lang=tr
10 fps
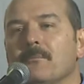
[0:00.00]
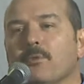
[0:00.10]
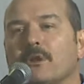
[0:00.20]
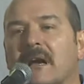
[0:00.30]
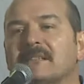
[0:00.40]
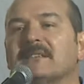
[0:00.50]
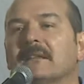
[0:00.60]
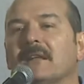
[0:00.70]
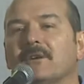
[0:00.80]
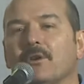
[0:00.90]

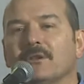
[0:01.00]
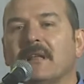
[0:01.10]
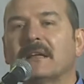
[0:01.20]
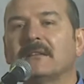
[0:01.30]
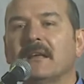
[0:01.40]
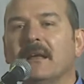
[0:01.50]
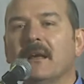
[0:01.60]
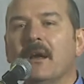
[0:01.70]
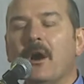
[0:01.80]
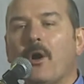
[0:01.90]
Bulgaristan'dan
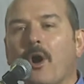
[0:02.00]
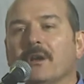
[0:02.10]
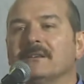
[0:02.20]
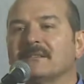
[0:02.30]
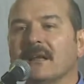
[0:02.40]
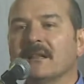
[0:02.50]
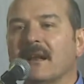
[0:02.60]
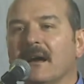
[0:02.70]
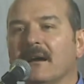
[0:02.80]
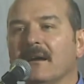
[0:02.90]
gönderdiği o
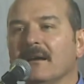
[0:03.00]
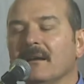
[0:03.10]
insanlara